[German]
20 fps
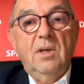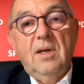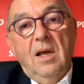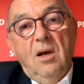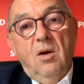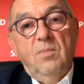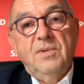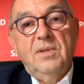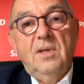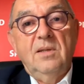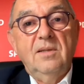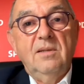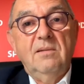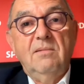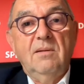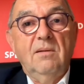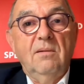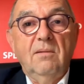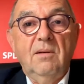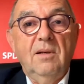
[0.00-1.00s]
Egal, ob es
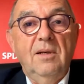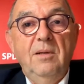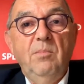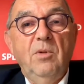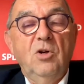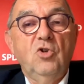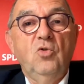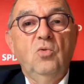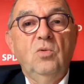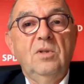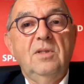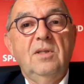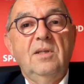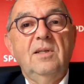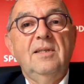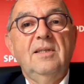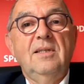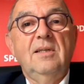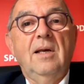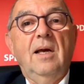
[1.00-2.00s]
jetzt äh, Klimaschutz
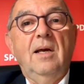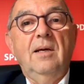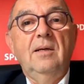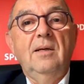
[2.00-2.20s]
ist,